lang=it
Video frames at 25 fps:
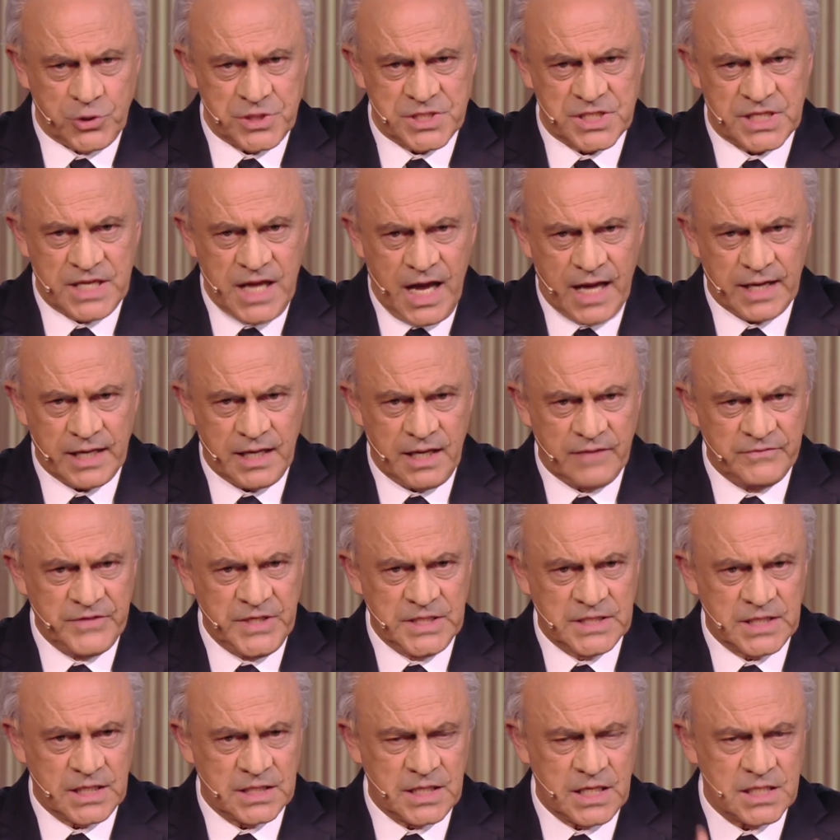però... rischiare la
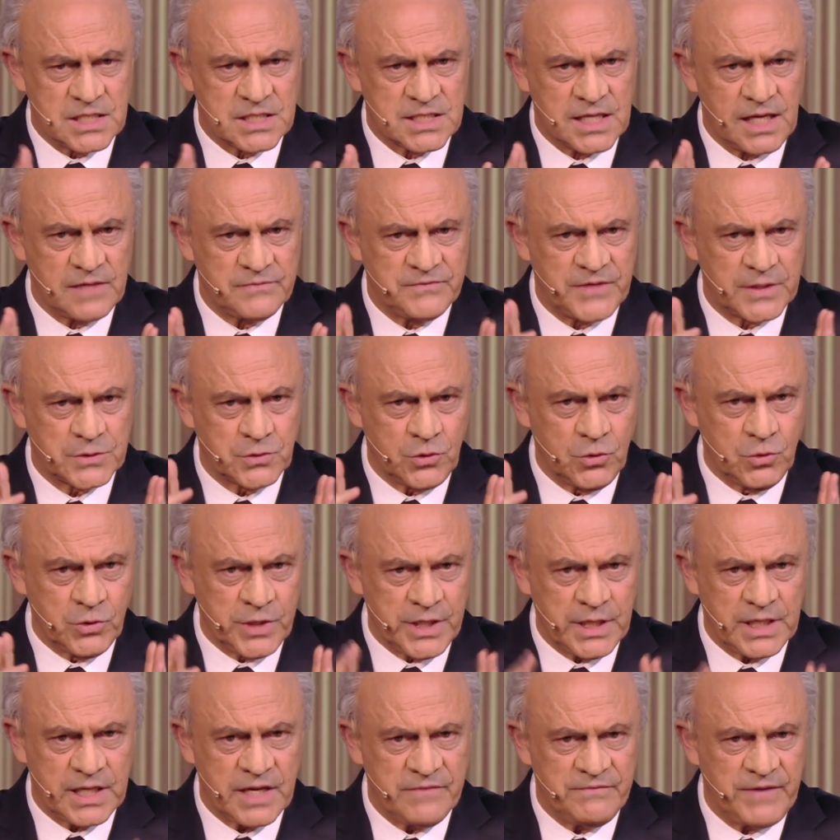vita dei
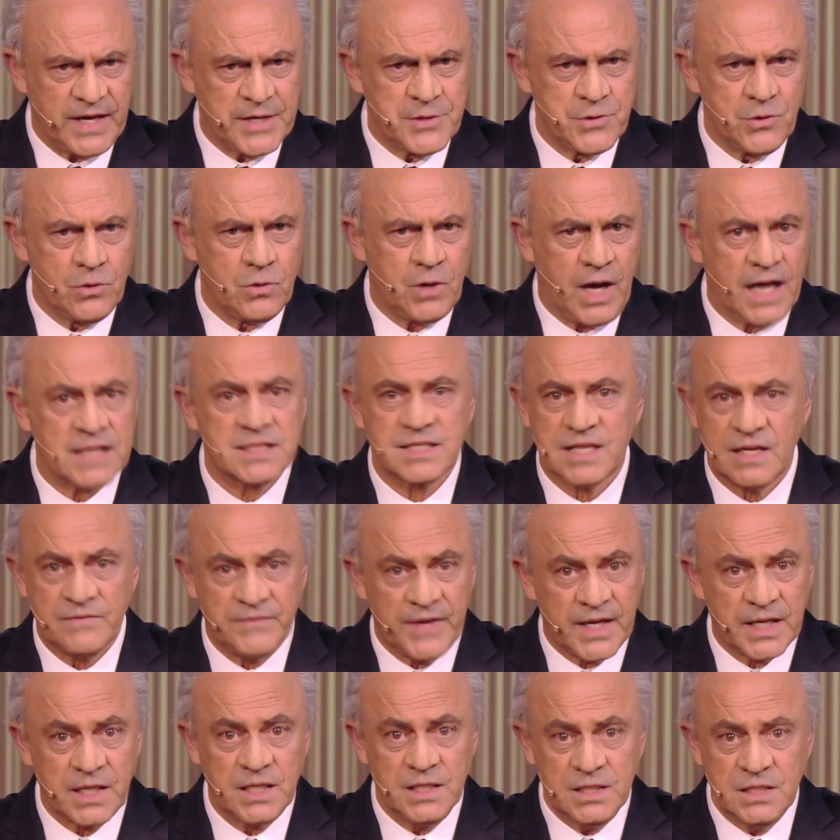salvatori che eh, vanno sì. a
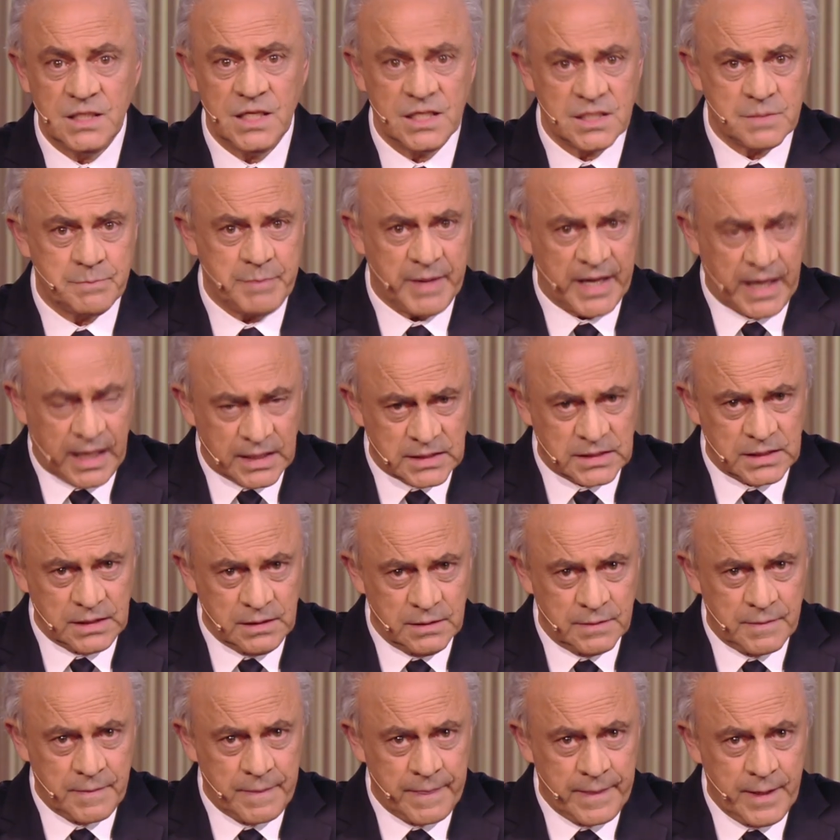salvare i disperati.
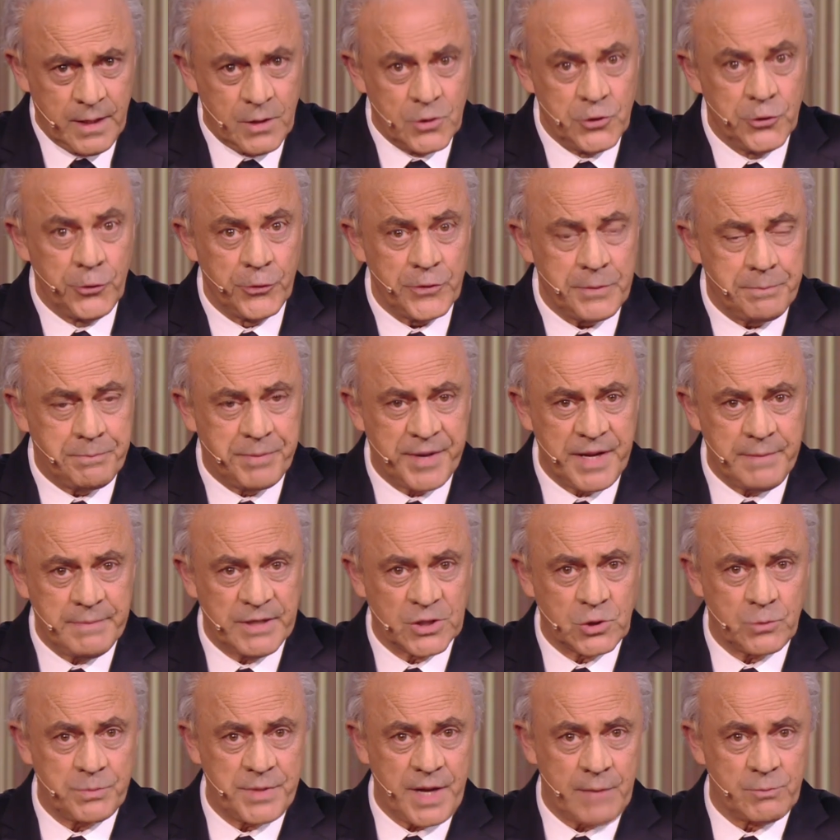Beh, Noi devono... prima
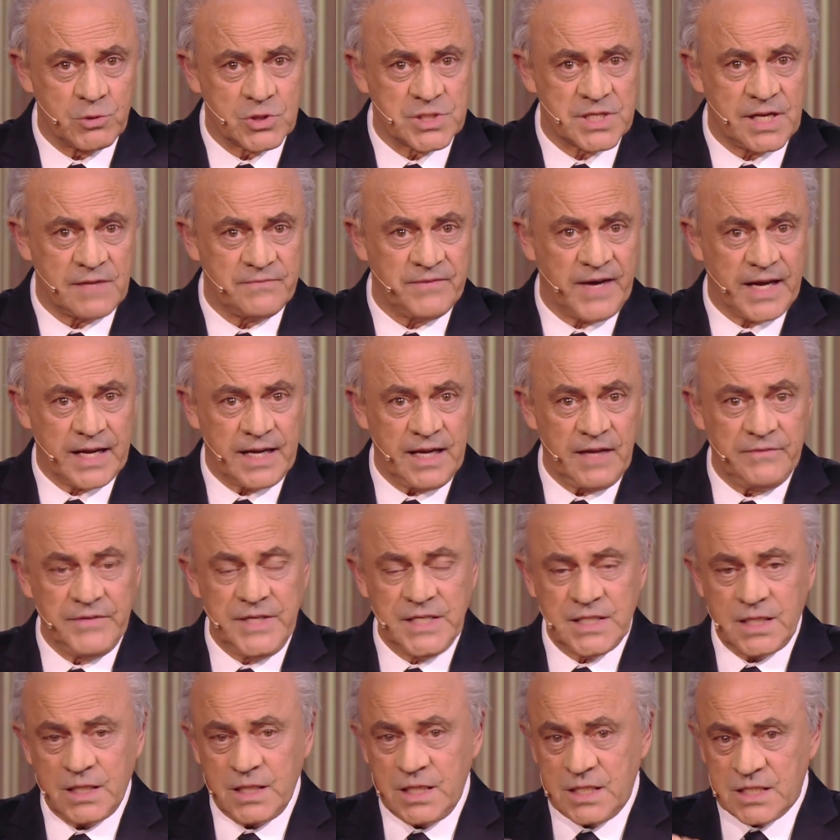dobbiamo salvare la
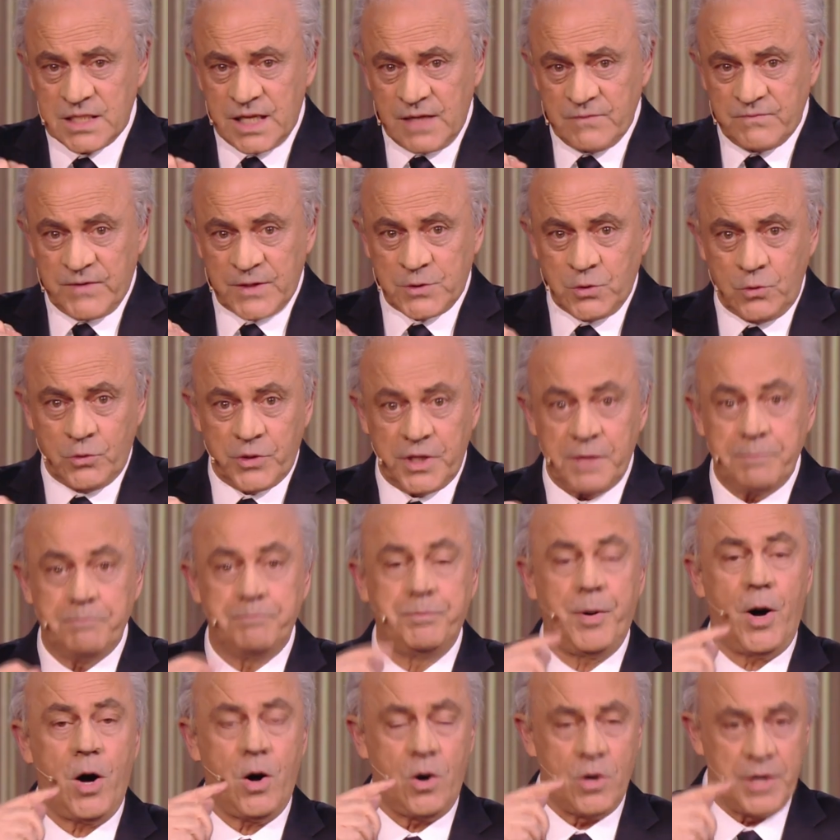vita dei salvatori,
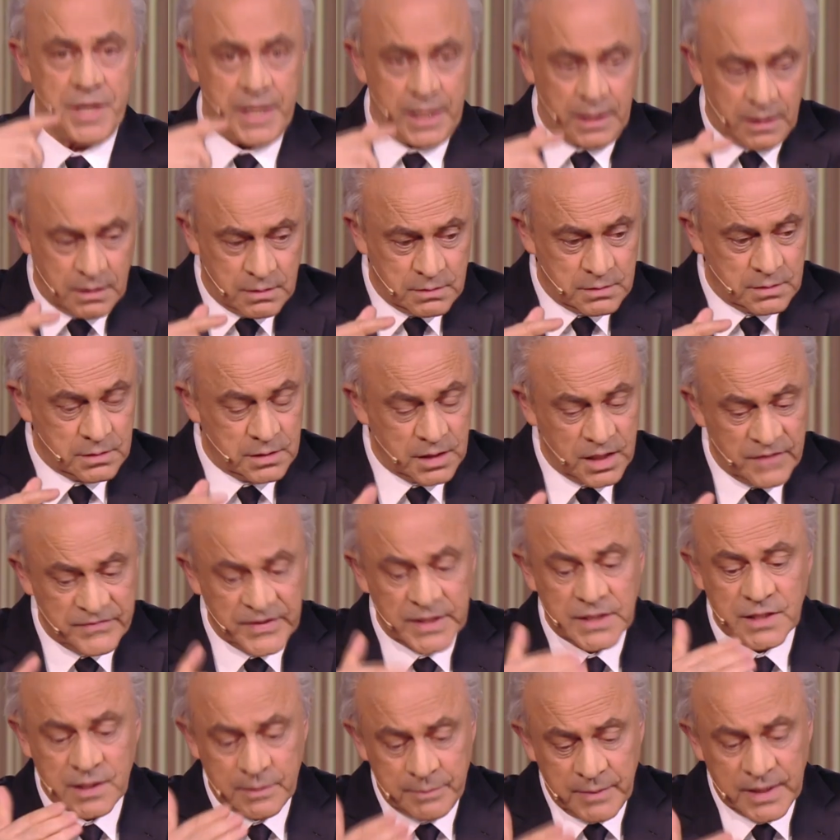no. poi No.
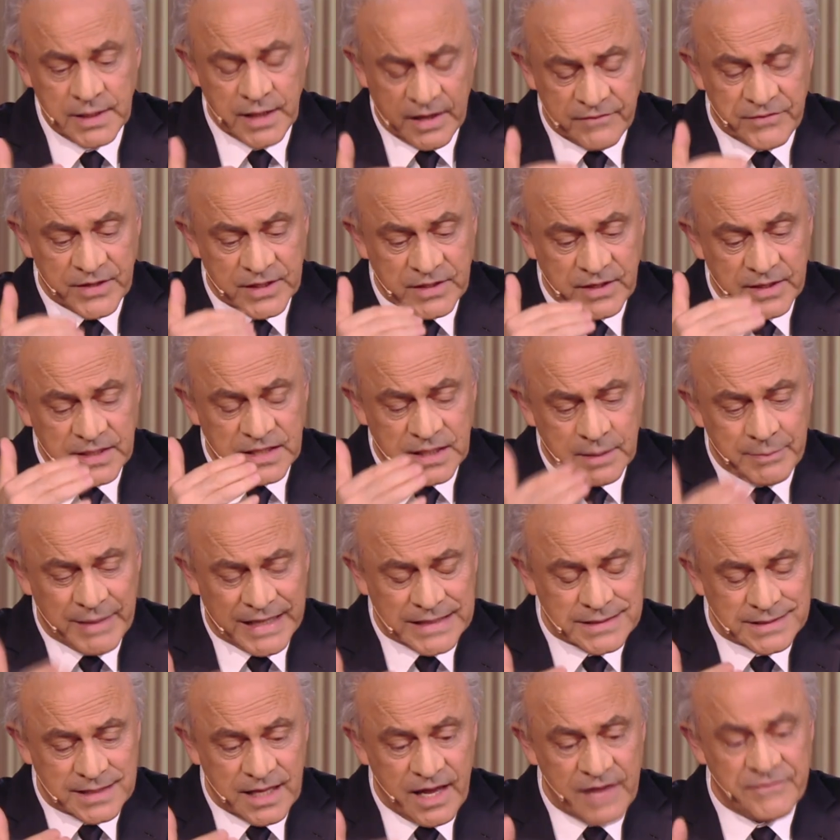
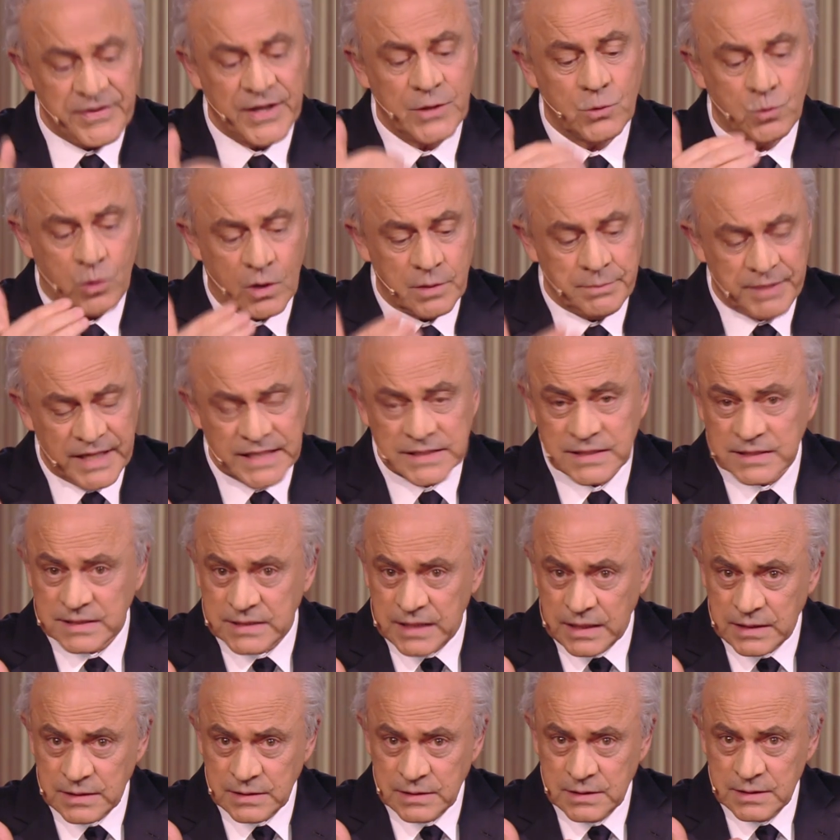Evidentemente,
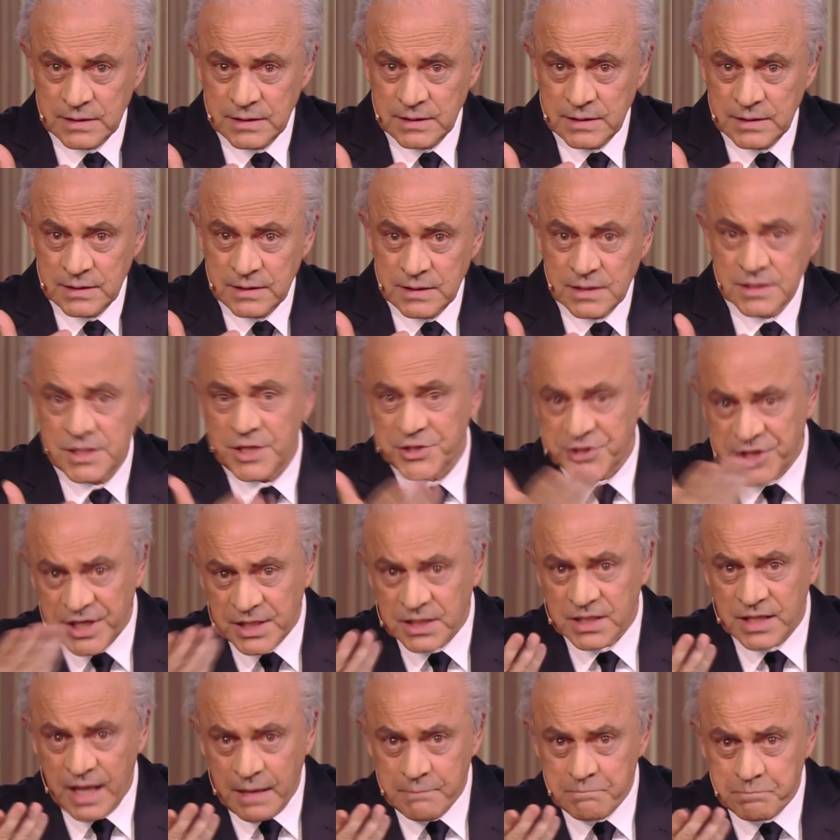eventualmente, no, no, no. se
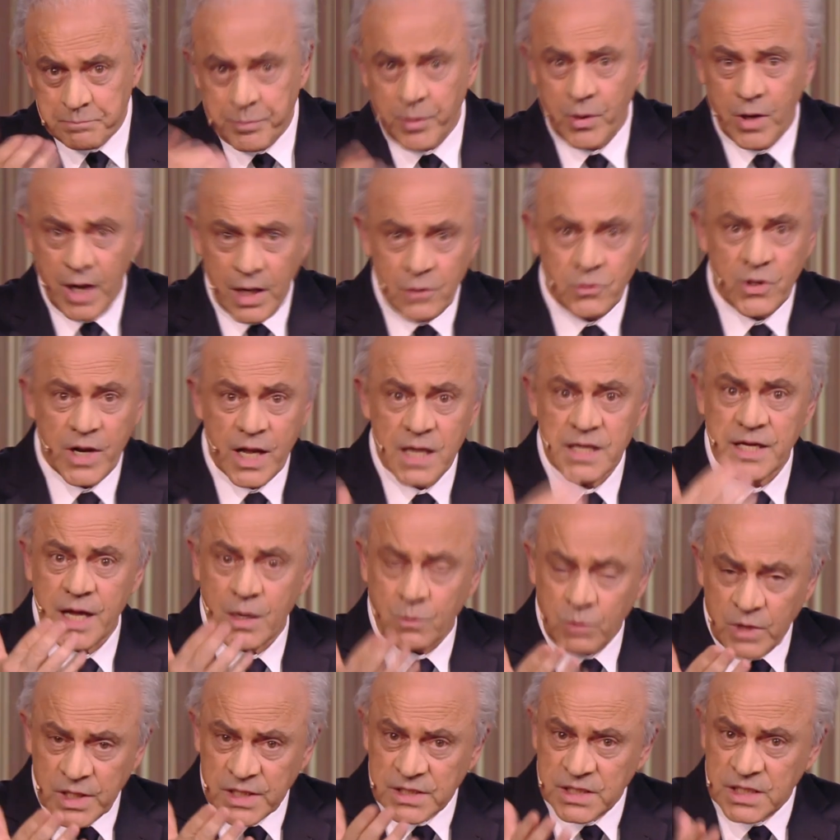c'è tempo, allora anche
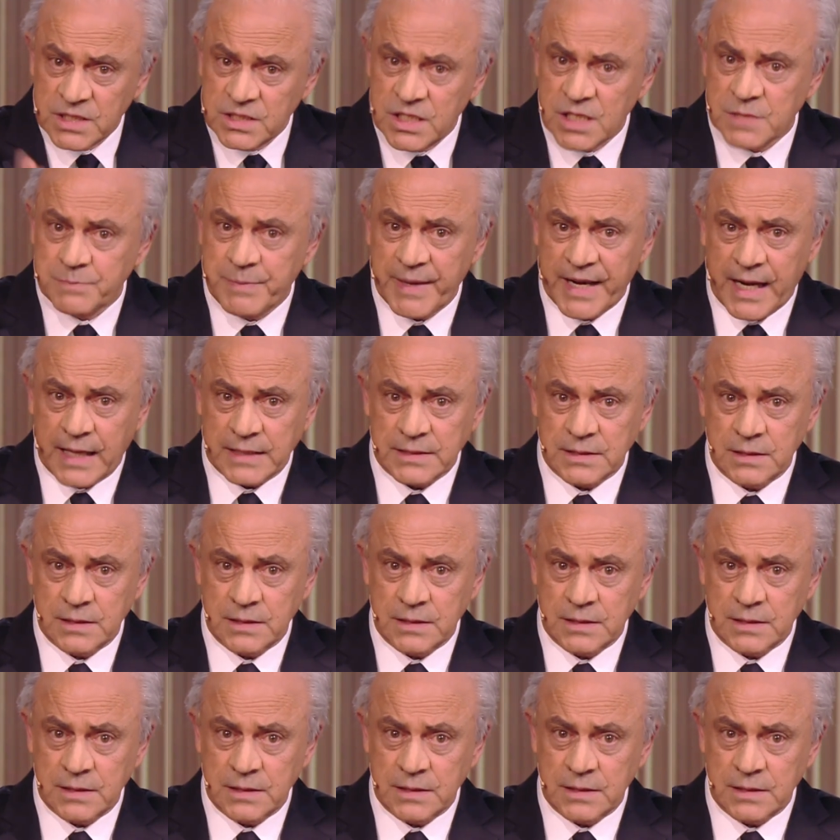quella dei disperati.